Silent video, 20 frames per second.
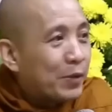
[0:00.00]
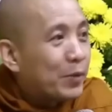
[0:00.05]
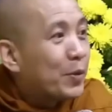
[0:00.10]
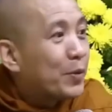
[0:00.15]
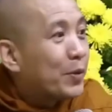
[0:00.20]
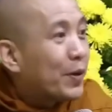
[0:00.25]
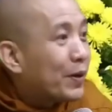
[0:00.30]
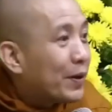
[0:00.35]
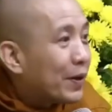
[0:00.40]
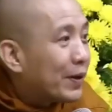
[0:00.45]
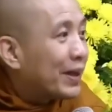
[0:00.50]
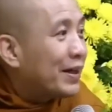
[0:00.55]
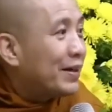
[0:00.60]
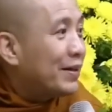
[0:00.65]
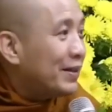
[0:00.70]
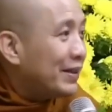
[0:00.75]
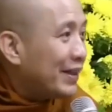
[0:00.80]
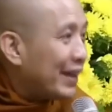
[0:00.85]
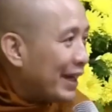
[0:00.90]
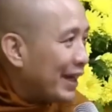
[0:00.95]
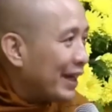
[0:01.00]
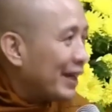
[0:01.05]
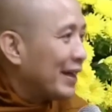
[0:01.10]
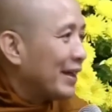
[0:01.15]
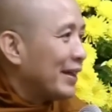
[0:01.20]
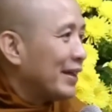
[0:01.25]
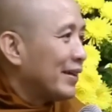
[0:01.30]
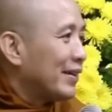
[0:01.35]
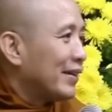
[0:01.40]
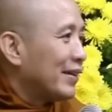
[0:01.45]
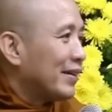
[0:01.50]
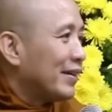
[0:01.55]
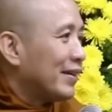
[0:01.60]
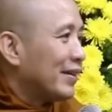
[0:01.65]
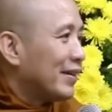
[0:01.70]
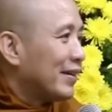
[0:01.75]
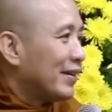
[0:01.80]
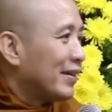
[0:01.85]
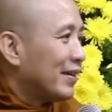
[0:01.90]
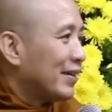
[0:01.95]
vì nãy chúng tôi nói rồi cái hướng thiện á,
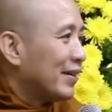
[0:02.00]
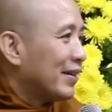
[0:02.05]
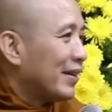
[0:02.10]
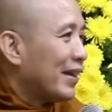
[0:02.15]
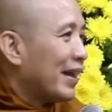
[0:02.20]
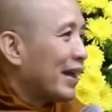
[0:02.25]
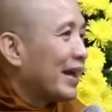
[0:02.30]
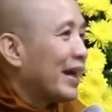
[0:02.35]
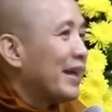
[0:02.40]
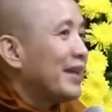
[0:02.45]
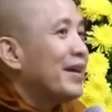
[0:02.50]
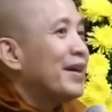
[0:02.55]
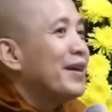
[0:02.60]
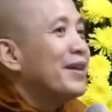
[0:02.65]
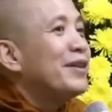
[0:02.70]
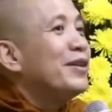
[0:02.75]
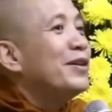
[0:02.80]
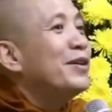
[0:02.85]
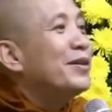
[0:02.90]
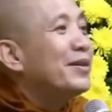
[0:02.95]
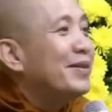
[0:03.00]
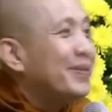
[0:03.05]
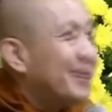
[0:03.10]
là cái nơi